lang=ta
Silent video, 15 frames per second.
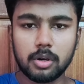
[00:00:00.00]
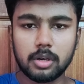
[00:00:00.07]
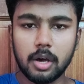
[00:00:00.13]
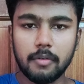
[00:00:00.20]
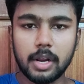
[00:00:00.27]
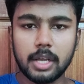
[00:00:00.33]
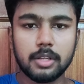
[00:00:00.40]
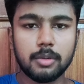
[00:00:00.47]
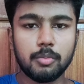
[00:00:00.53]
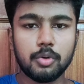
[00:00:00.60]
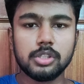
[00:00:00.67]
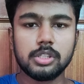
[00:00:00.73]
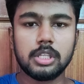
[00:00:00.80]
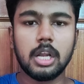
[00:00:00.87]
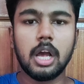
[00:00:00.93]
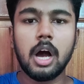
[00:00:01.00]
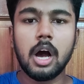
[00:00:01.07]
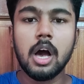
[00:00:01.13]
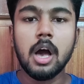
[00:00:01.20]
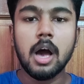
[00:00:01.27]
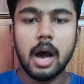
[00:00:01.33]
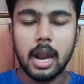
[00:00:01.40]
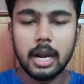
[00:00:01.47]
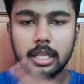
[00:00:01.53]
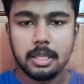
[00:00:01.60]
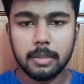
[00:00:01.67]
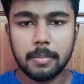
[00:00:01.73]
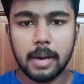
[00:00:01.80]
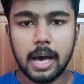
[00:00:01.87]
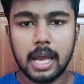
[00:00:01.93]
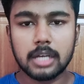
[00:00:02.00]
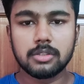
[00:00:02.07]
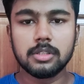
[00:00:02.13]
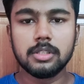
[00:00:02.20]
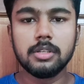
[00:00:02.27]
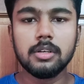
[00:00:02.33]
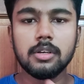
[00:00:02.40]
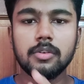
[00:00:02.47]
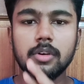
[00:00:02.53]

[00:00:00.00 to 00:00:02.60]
கவர் ஆகிடுது முடிஞ்சிட்டு இல்லையா அடுத்து பேலன்ஸ் வந்து